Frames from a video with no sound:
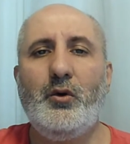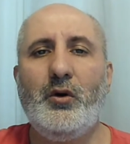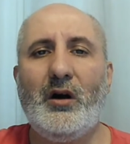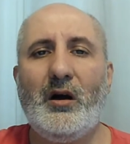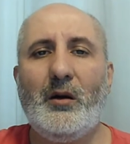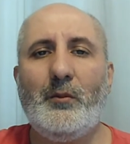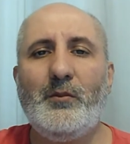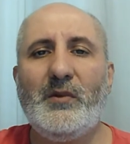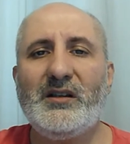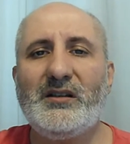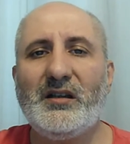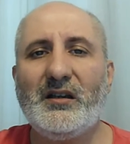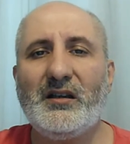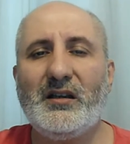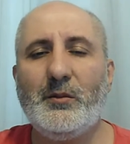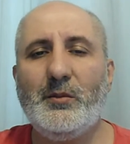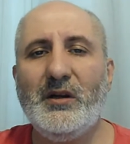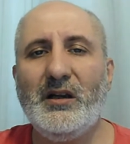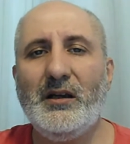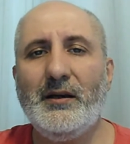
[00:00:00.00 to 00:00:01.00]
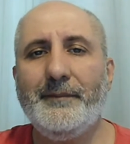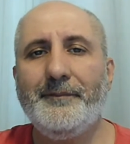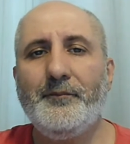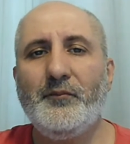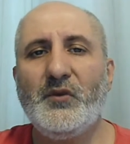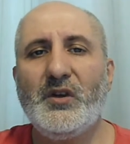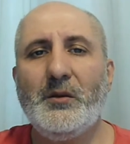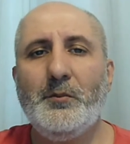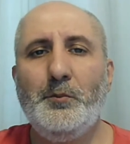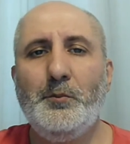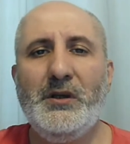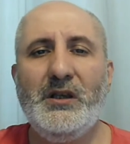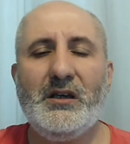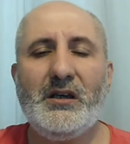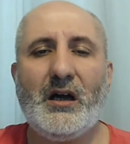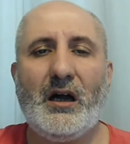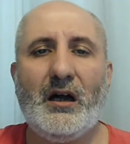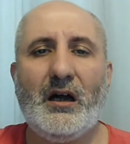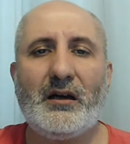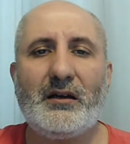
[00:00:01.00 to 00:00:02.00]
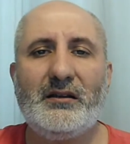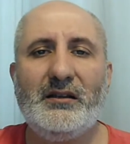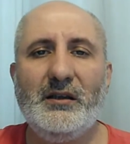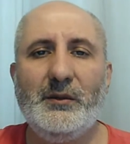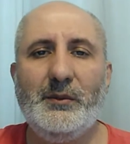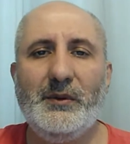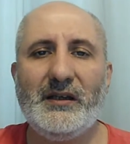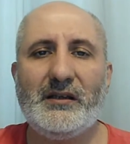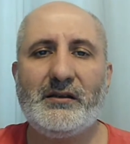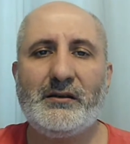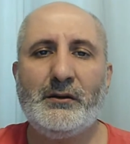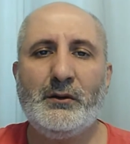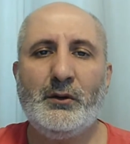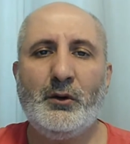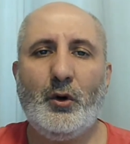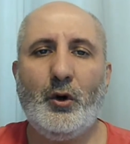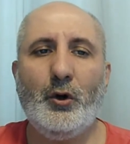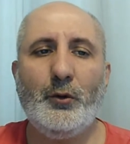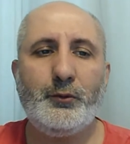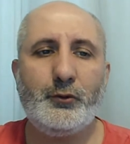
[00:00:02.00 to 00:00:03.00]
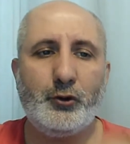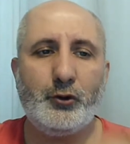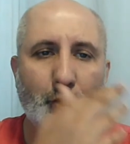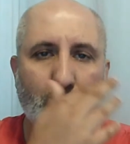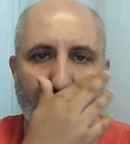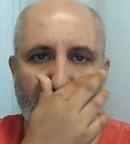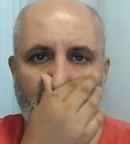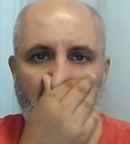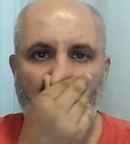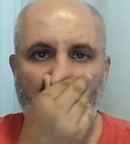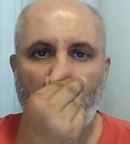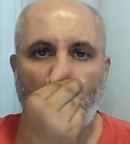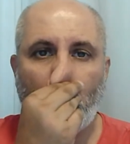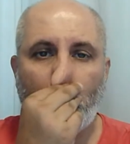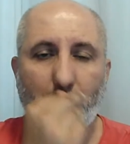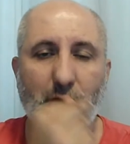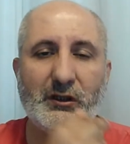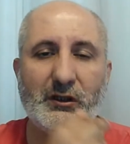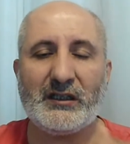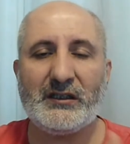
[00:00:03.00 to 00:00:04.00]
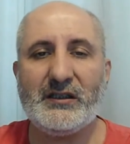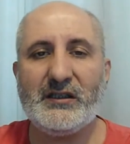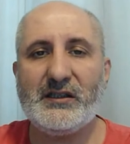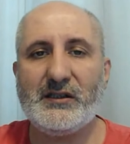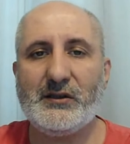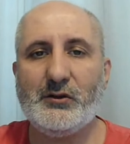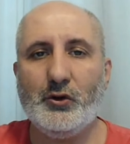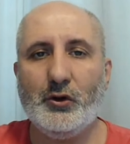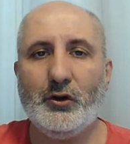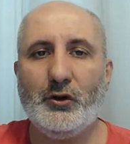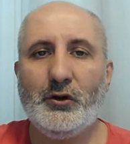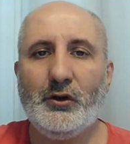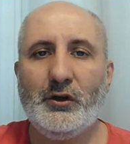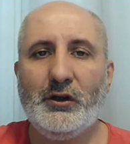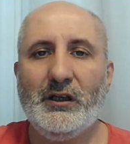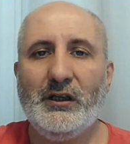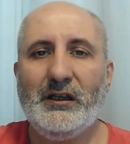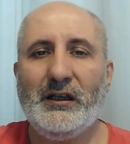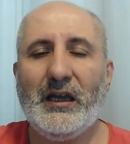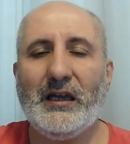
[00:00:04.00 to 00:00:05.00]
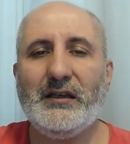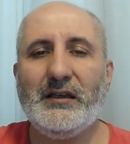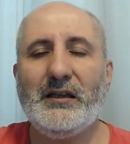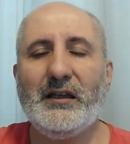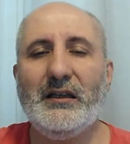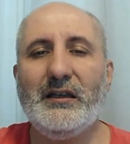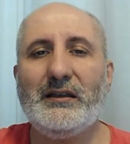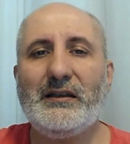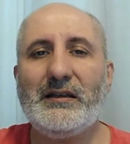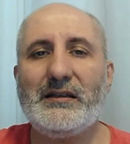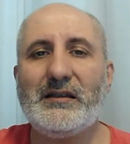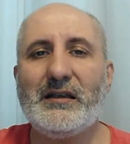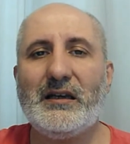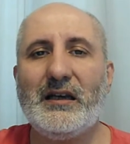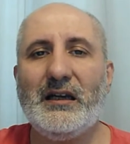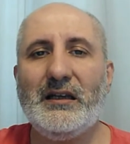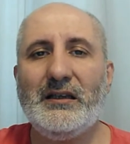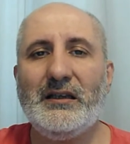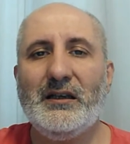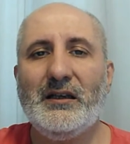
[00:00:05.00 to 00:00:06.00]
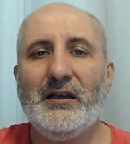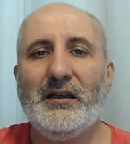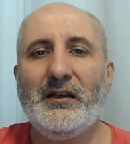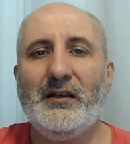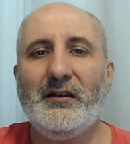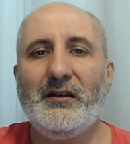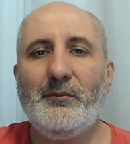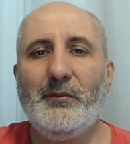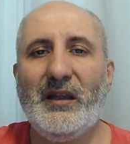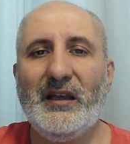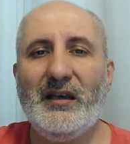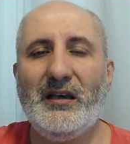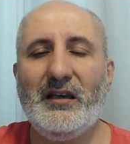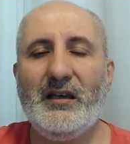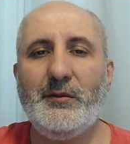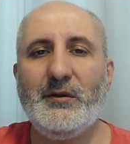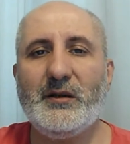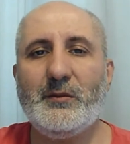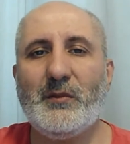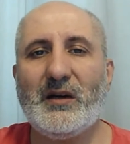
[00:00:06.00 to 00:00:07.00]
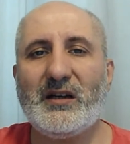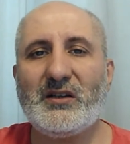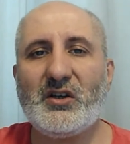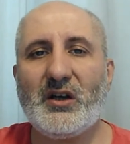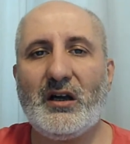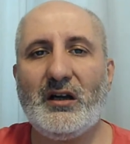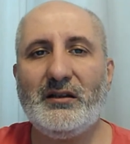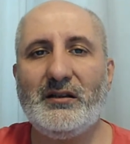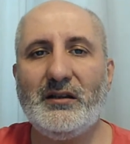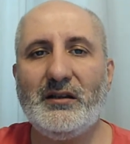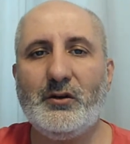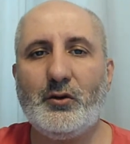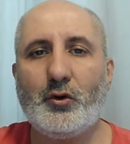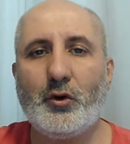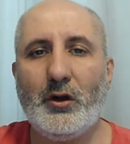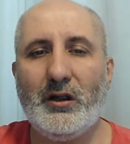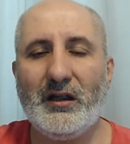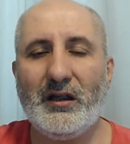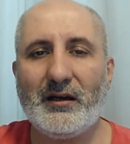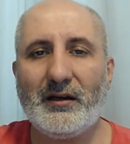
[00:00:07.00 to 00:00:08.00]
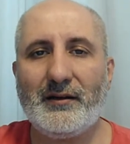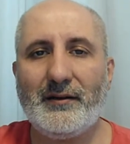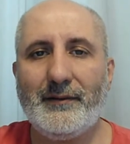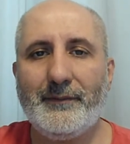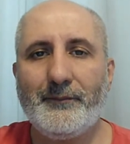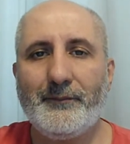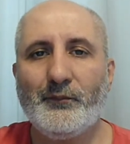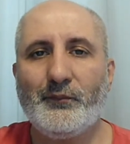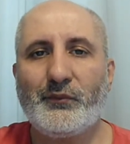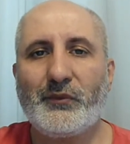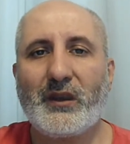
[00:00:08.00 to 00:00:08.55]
Juan Mata gibi bir artı bir opsiyonlu bir kontrat istiyor. Yani Galatasaray belirli bir maç adedi koyarak